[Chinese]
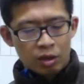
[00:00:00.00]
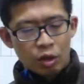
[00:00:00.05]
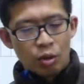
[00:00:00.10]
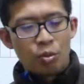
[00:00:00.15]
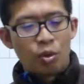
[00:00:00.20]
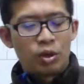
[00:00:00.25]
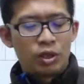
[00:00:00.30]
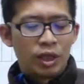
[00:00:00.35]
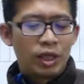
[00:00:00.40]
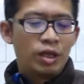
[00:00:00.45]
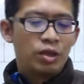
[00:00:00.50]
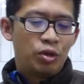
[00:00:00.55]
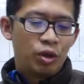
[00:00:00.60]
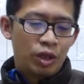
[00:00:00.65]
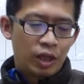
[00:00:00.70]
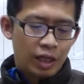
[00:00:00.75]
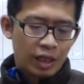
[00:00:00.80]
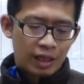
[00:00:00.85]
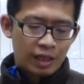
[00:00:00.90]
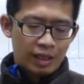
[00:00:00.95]
皮莫真的
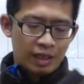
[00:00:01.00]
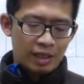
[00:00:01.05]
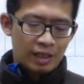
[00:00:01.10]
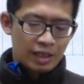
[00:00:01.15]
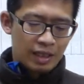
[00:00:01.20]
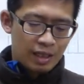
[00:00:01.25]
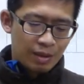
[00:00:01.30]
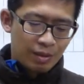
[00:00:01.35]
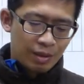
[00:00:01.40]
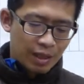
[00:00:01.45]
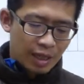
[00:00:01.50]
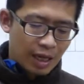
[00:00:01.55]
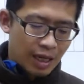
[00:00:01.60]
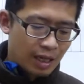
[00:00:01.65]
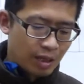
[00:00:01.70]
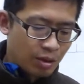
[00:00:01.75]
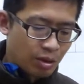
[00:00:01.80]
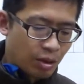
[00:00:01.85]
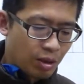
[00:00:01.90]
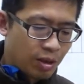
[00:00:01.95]
觉得基本上
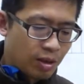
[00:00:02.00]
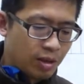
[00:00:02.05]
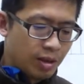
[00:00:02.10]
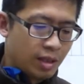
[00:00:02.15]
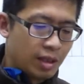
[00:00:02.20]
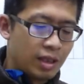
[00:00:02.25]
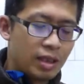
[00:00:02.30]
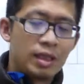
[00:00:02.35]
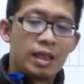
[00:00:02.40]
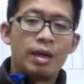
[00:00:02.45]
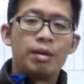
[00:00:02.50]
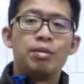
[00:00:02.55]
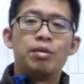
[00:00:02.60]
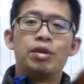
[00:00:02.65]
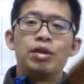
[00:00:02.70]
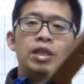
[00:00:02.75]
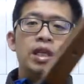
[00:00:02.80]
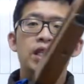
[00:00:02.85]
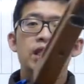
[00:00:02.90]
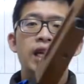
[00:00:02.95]
来
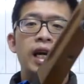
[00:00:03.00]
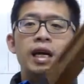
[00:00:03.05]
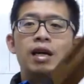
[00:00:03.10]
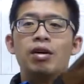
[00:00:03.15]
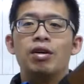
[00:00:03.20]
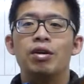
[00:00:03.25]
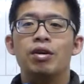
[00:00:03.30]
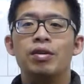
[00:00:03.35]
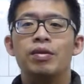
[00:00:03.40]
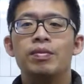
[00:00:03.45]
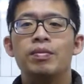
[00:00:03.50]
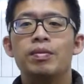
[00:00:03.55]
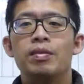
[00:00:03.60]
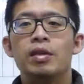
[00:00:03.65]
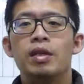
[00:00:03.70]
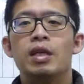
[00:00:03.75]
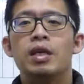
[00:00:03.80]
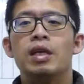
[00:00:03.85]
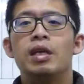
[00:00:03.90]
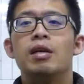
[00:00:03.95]
说，W 的枪哦，
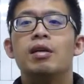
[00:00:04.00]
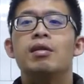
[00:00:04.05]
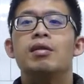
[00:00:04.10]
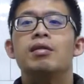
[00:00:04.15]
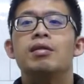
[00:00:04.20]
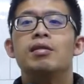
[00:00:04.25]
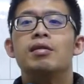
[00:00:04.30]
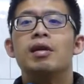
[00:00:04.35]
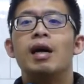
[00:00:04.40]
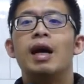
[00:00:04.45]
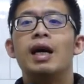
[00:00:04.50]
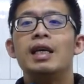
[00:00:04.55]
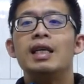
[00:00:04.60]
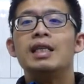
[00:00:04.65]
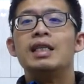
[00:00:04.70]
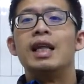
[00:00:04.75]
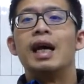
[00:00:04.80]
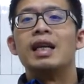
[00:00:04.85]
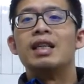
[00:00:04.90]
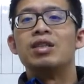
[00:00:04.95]
它
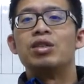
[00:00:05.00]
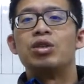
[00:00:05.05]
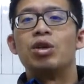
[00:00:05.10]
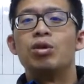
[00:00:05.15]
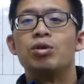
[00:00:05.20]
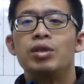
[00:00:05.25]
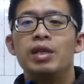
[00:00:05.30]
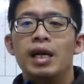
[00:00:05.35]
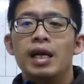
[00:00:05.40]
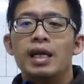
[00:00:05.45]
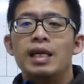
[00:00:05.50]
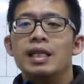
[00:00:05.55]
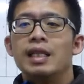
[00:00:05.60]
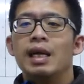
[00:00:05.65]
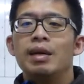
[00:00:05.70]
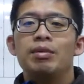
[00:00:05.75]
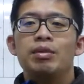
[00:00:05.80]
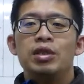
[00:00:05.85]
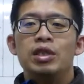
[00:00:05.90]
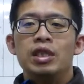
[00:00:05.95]
以它的售价跟
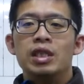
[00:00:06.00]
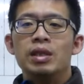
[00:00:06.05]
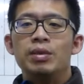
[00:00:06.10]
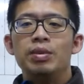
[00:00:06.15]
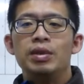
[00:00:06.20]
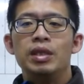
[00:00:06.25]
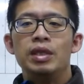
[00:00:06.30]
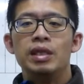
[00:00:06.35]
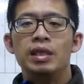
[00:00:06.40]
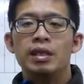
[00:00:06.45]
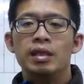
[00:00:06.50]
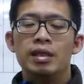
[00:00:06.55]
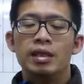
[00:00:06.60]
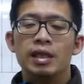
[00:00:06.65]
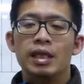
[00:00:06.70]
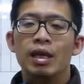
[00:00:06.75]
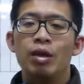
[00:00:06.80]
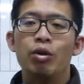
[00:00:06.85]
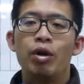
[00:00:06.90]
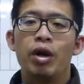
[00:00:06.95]
他们的 CP
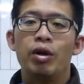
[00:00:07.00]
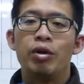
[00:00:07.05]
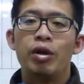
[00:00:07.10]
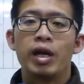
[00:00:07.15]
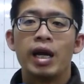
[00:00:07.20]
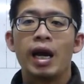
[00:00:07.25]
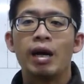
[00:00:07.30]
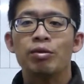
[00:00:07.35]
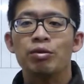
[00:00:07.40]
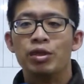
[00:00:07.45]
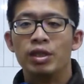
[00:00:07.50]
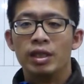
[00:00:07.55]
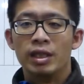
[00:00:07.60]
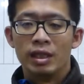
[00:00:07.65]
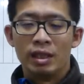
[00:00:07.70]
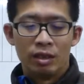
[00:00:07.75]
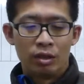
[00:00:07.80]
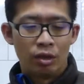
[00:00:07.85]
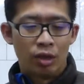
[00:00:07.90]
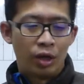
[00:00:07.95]
也越来越靠近，
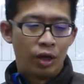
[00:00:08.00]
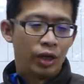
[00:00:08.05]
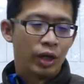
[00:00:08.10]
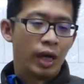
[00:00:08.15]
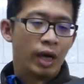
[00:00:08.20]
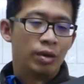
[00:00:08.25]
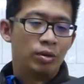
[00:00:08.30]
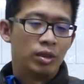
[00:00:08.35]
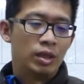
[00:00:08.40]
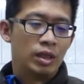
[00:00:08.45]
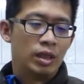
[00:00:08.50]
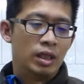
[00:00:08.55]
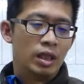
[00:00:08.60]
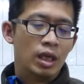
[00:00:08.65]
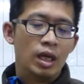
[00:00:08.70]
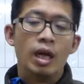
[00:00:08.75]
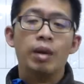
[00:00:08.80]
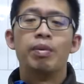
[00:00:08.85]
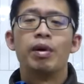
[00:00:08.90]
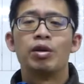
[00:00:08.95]
越来越靠近，
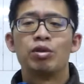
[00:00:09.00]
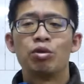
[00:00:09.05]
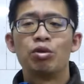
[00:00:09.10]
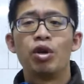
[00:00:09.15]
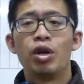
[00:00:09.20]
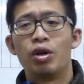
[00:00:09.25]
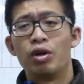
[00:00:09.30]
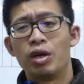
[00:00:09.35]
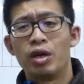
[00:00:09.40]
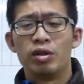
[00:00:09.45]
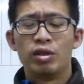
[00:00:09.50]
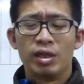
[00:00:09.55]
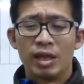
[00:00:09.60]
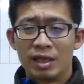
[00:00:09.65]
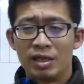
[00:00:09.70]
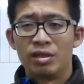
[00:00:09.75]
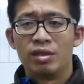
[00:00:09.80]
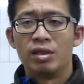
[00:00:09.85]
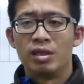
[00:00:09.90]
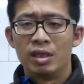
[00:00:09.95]
也不要说越来越靠近，它
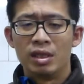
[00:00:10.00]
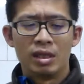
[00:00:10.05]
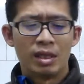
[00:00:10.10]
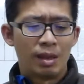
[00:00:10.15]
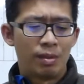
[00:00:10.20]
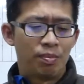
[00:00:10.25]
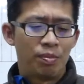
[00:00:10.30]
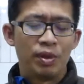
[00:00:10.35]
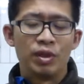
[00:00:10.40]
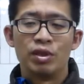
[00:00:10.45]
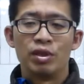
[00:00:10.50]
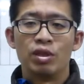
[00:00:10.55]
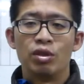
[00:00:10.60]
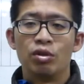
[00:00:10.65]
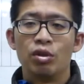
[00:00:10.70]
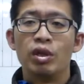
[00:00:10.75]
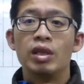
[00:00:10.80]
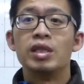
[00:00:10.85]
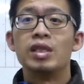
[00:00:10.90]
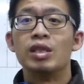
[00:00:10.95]
实际上本身
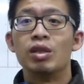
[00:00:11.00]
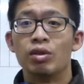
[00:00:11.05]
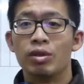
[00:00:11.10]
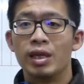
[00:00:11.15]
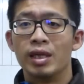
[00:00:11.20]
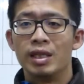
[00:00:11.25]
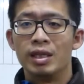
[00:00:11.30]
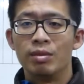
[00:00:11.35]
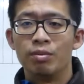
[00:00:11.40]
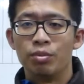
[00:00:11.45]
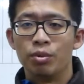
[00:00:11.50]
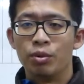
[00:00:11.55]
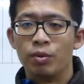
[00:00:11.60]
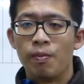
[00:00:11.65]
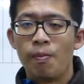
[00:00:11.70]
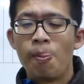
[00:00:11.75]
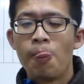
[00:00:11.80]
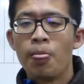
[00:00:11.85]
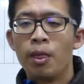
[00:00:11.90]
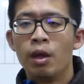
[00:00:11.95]
就一直有在进
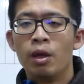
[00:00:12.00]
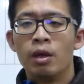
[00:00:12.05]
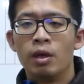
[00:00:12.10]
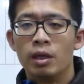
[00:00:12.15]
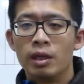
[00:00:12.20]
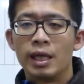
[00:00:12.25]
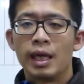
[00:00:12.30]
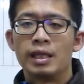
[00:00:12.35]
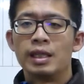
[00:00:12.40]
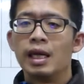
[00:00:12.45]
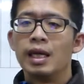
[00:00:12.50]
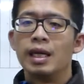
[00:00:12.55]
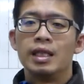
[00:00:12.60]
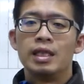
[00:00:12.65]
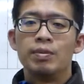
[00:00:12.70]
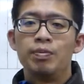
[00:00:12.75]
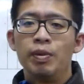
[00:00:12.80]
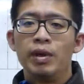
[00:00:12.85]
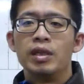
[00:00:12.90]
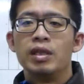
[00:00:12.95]
步，而它现在也
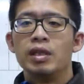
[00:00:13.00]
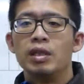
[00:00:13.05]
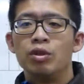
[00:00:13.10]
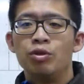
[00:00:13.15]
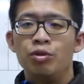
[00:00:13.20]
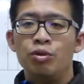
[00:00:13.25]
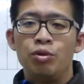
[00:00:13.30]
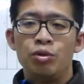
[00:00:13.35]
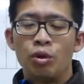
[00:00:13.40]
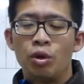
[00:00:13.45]
是变成许